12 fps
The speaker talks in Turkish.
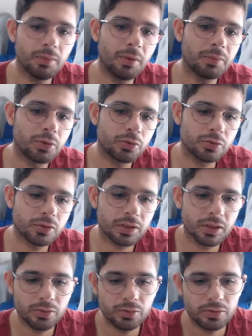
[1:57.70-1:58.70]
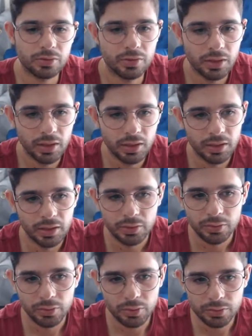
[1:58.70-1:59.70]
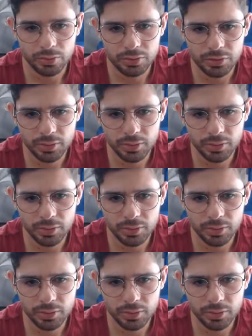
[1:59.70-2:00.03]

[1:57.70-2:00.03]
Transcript: 1300'e 700. Gördüğünüz gibi